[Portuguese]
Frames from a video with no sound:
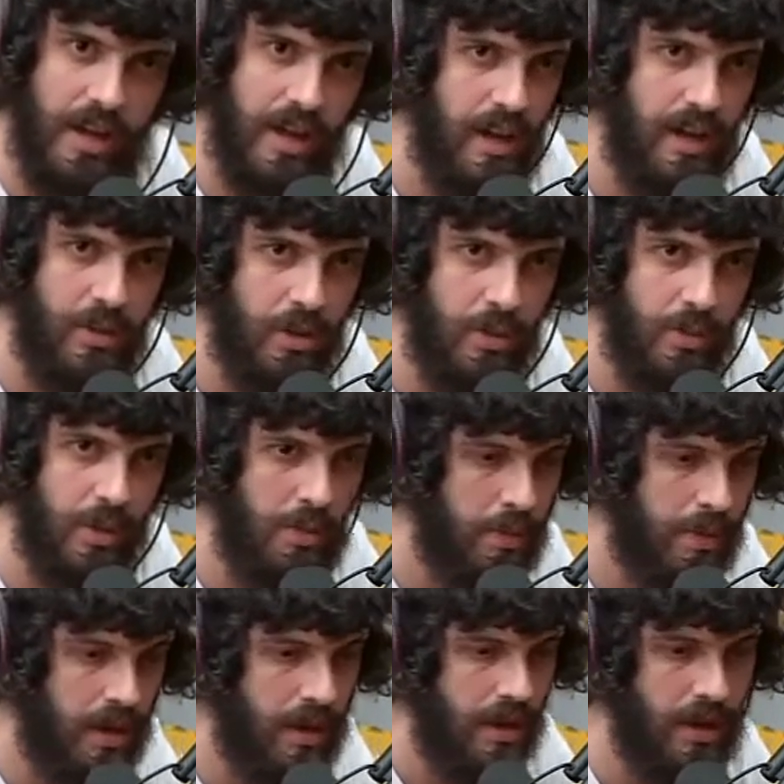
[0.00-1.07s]
Ele entrou no
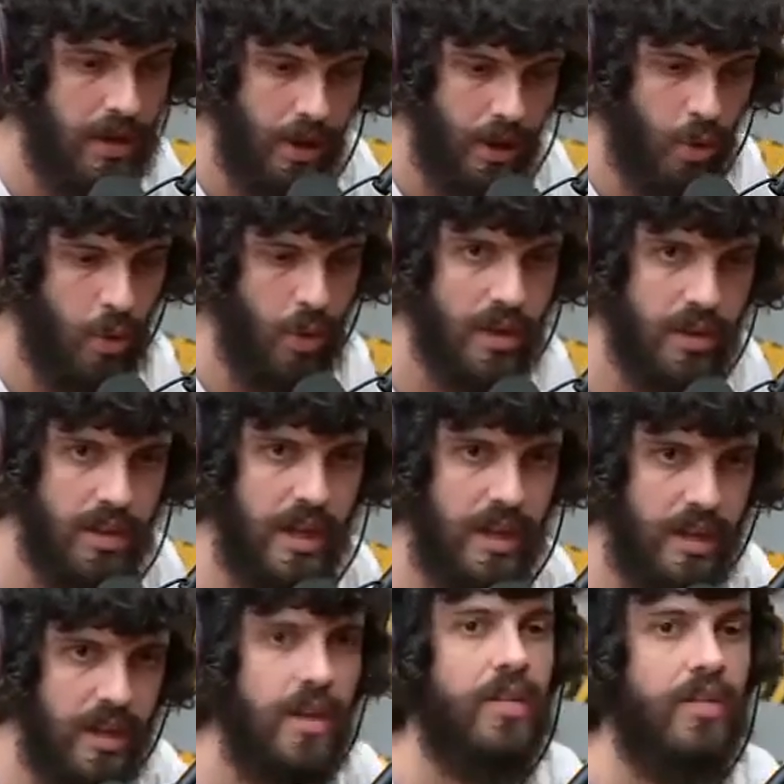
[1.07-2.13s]
BBB, eu
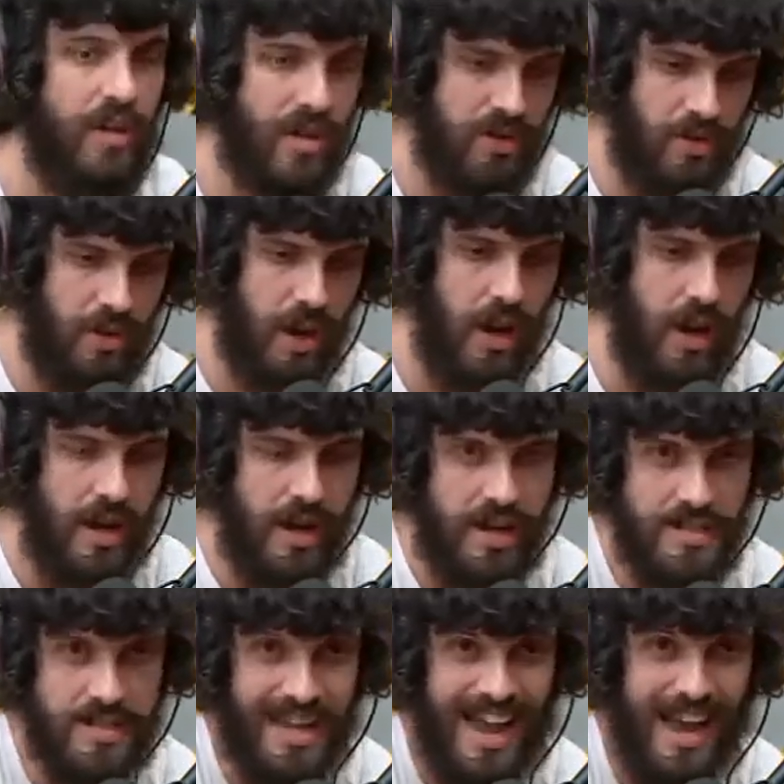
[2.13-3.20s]
cortei, falei assim, ó,
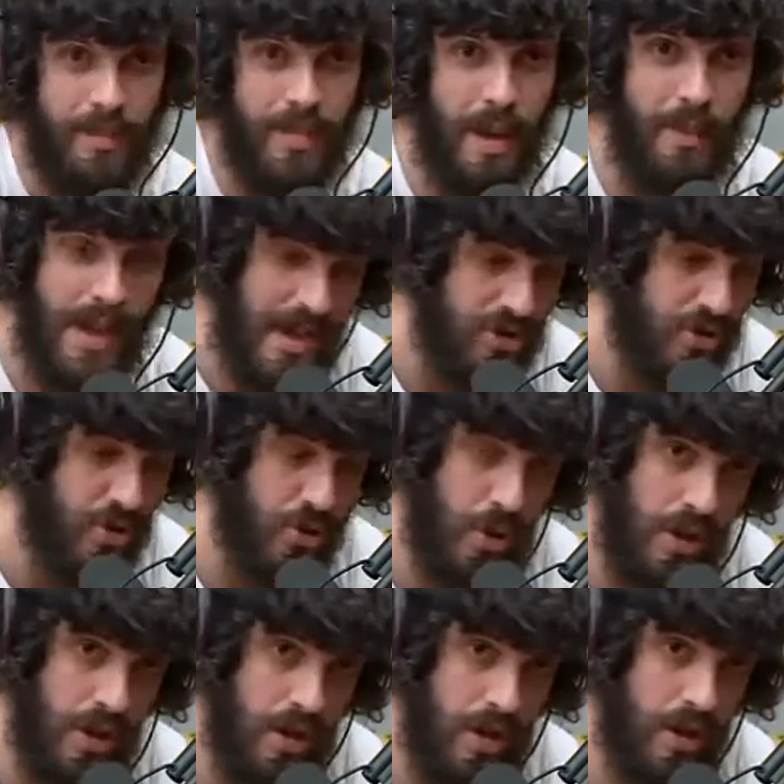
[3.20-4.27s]
esse cara me
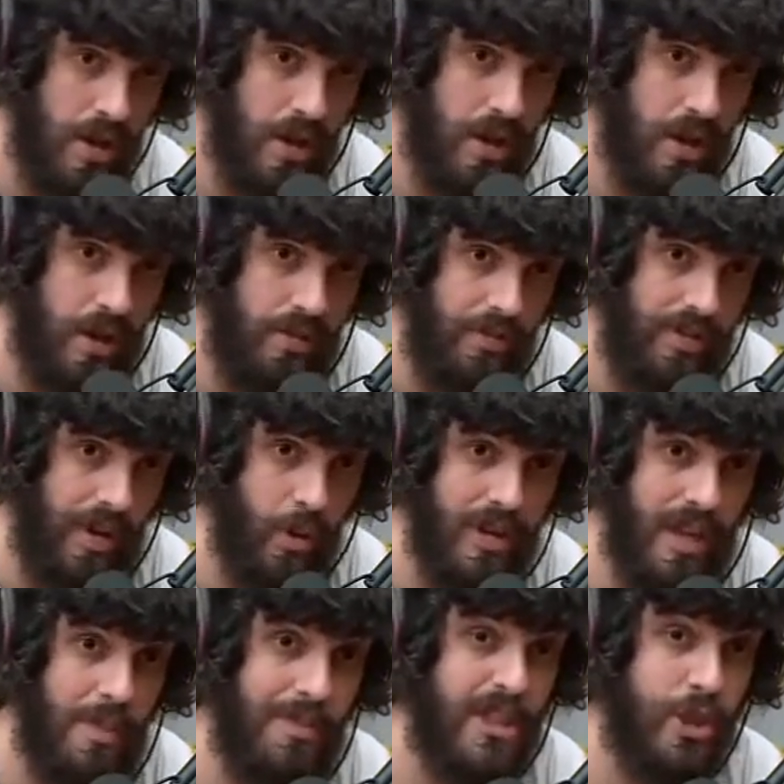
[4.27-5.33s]
ameaçou, falou
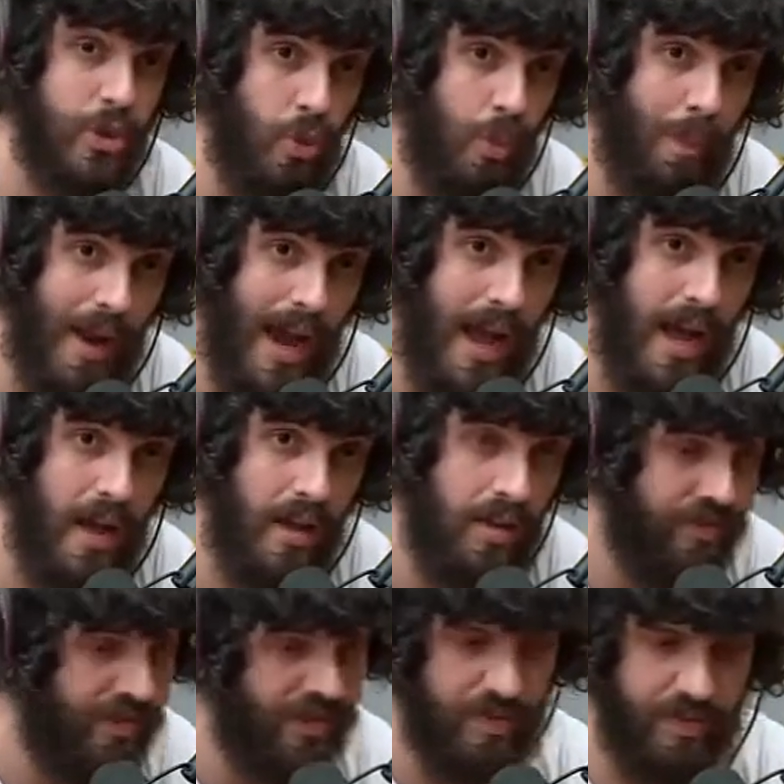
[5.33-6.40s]
que ia me estuprar,
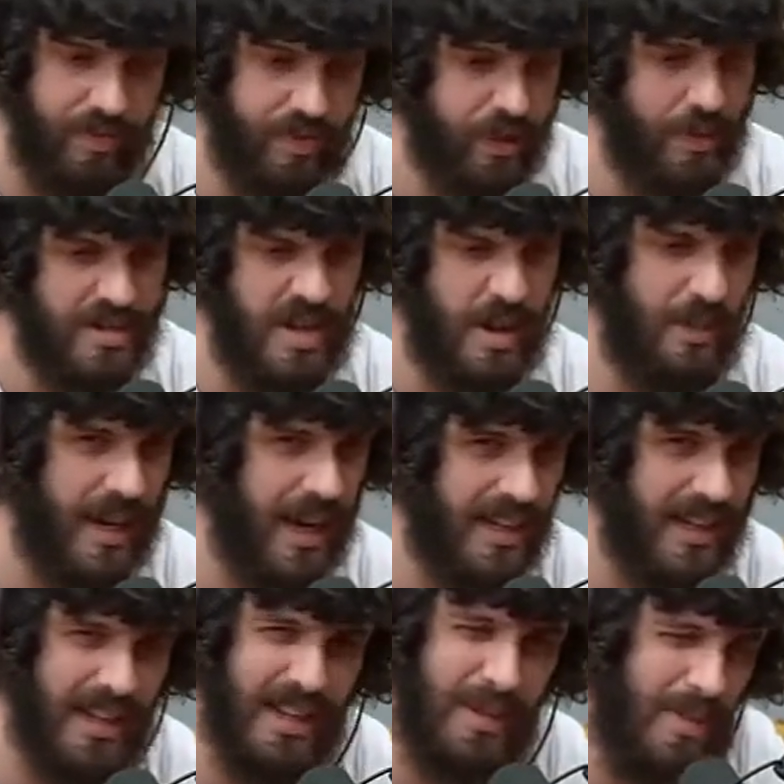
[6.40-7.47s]
tipo assim, a
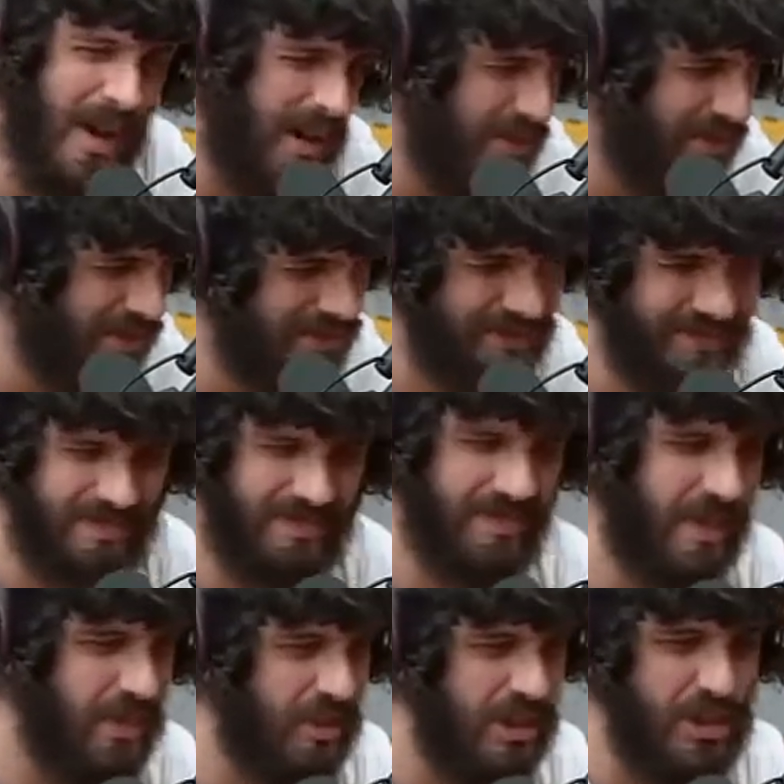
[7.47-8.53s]
brincadeira é que, mano,
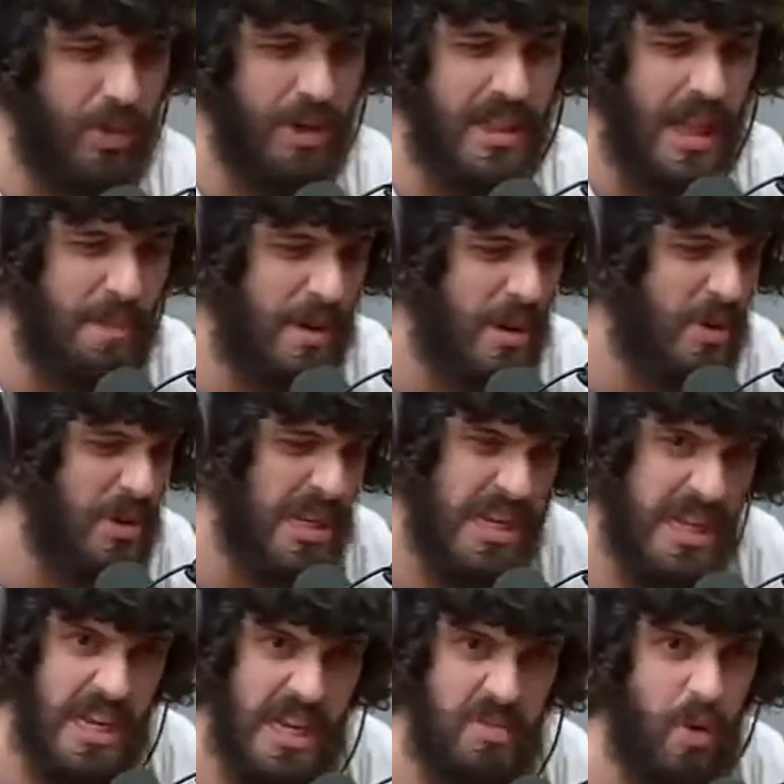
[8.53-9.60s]
vou te botar uma
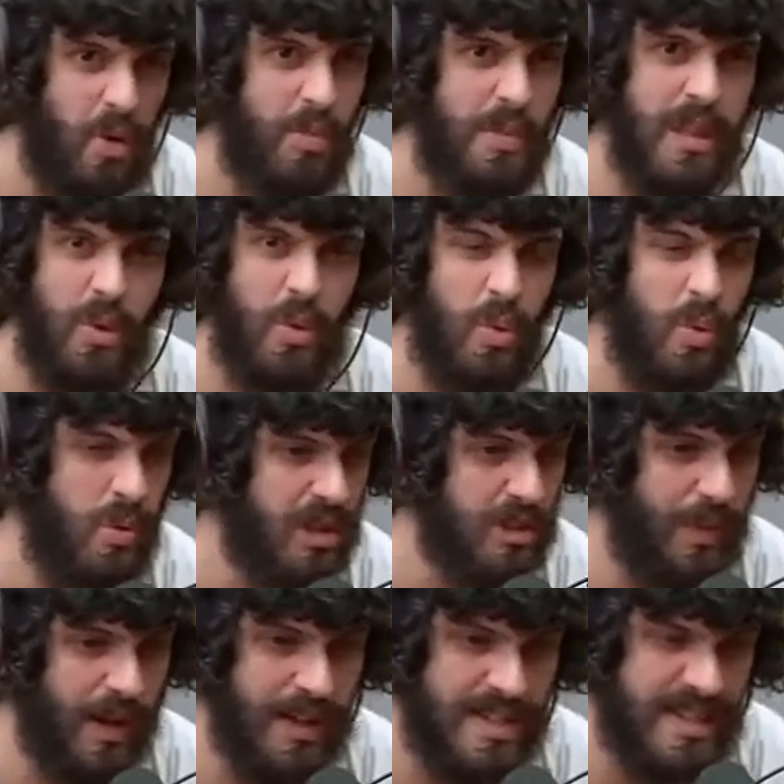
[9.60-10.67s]
peruquinha, vou comer teu cu, umas
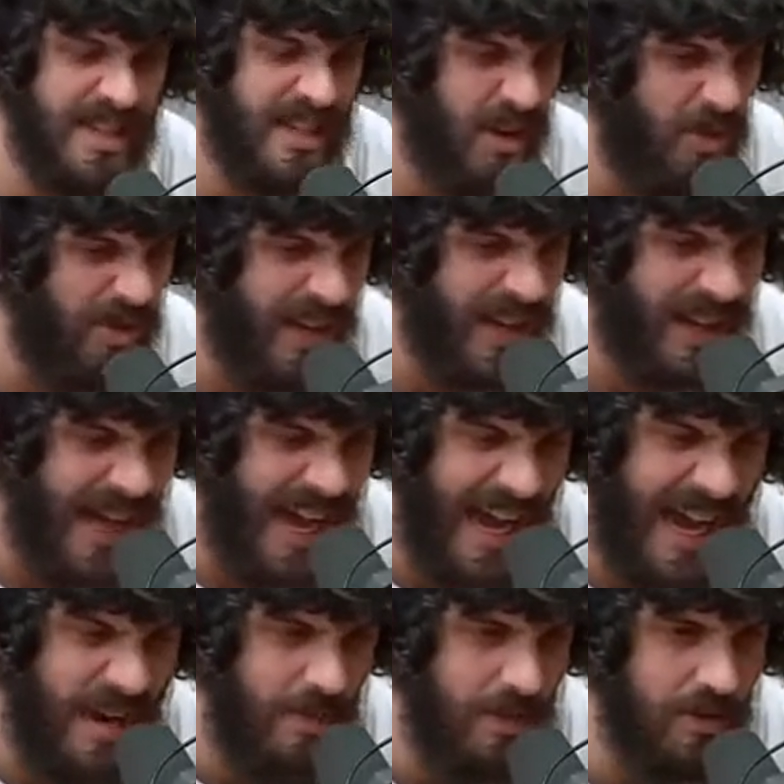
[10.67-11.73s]
paradas assim que eu falei,
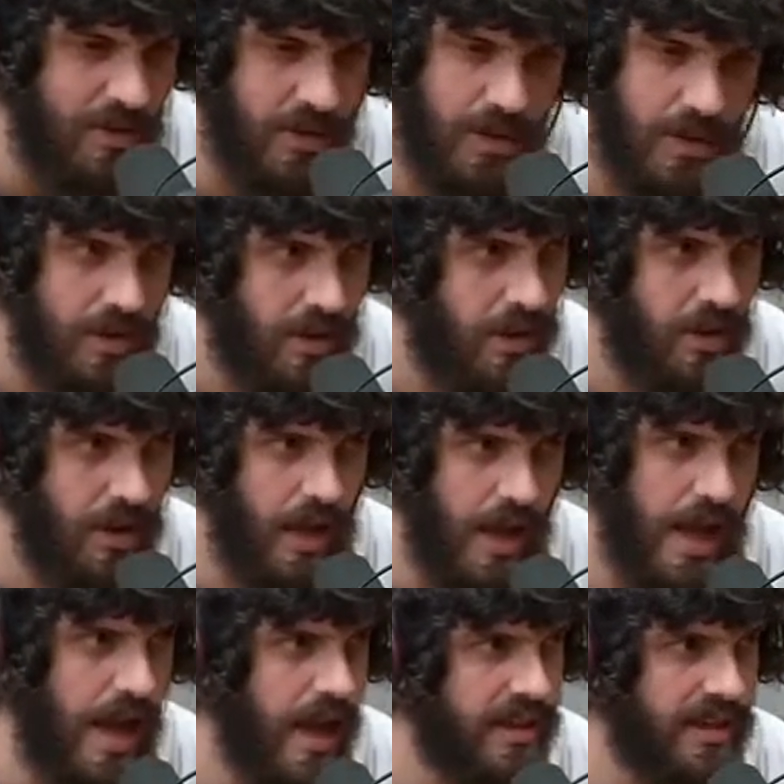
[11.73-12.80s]
caralho, mano. Oxi.
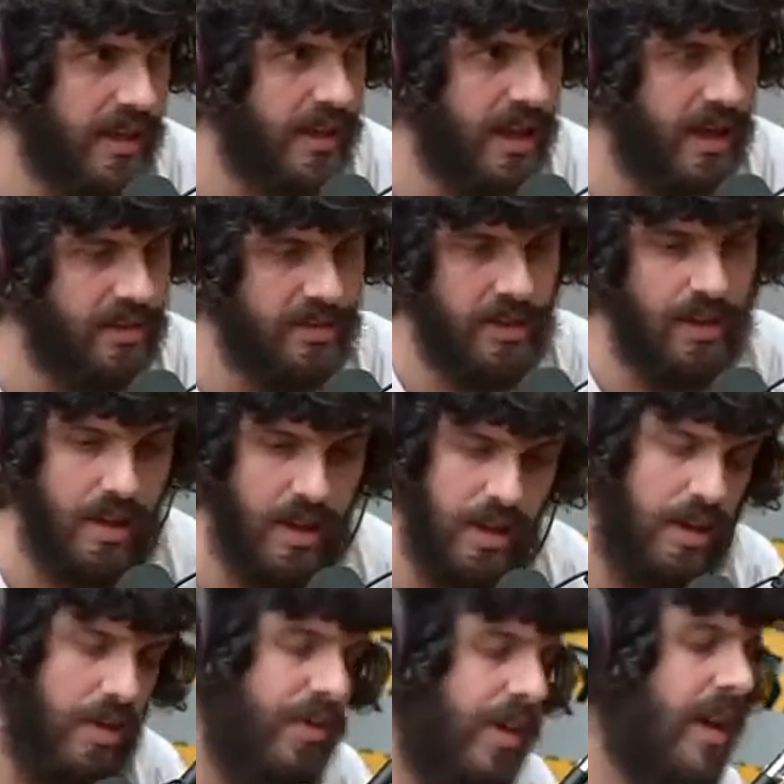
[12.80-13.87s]
É, tá ligado?
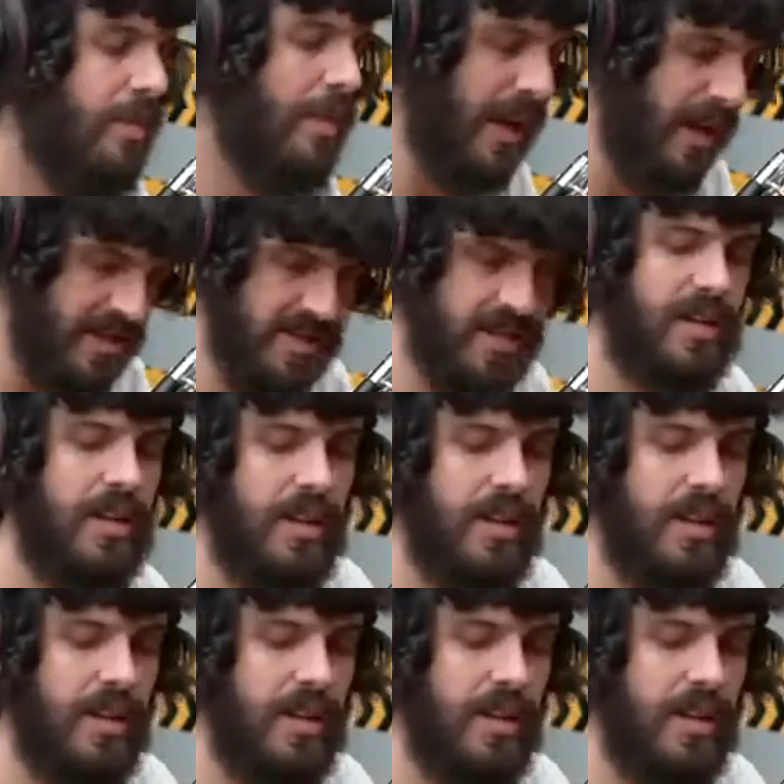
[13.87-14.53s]
E eu falei, beleza,